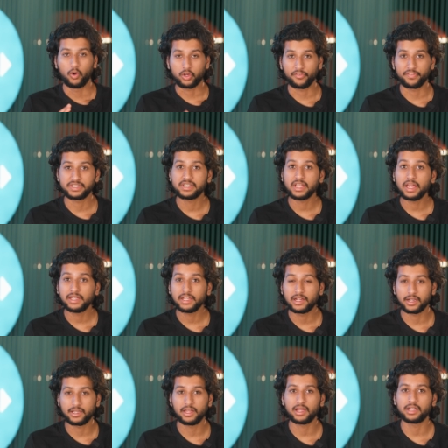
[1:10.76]
ఒక విషయాన్ని
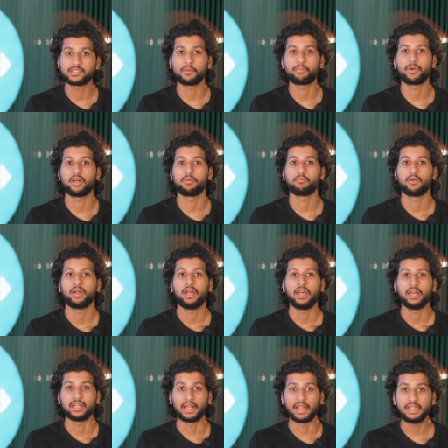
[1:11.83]
గట్టిగా చెప్పడం
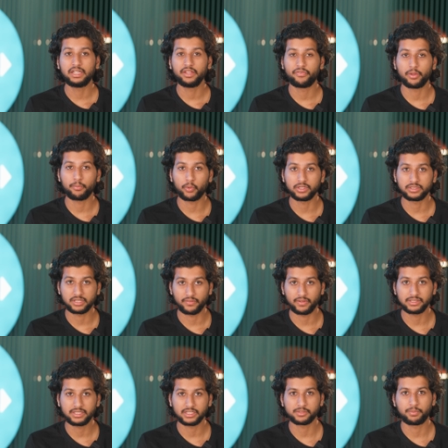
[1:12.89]
నైంటీ ఫైవ్ పాయింట్
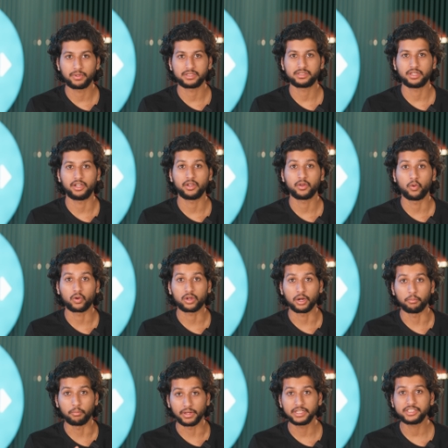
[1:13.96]
సెవెన్ సిక్స్ పర్సెంట్ ఒక
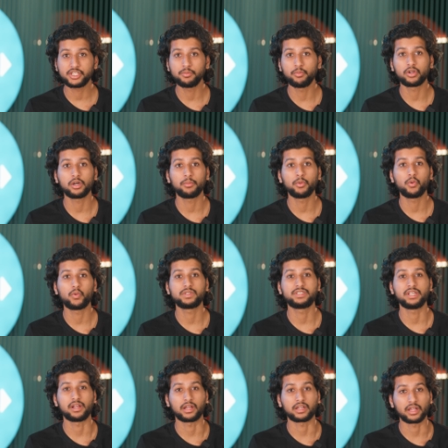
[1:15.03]
మనిషి ముఖంలో
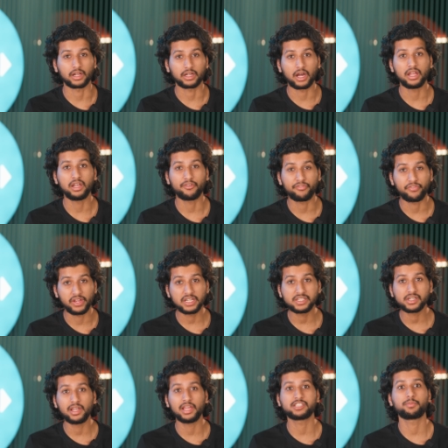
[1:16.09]
వచ్చే రకరకాల
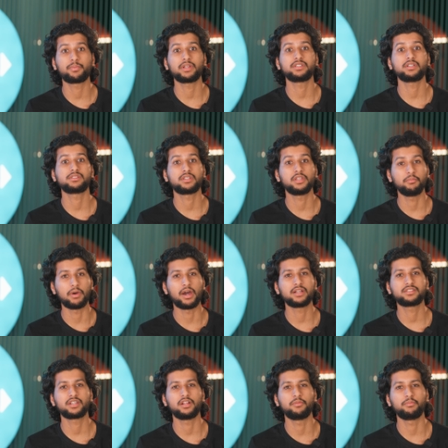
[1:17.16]
ఫేషియల్ ఎక్స్ప్రెషన్స్ని
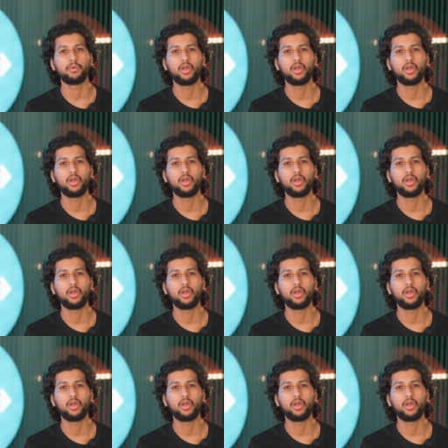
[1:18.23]
మార్చడం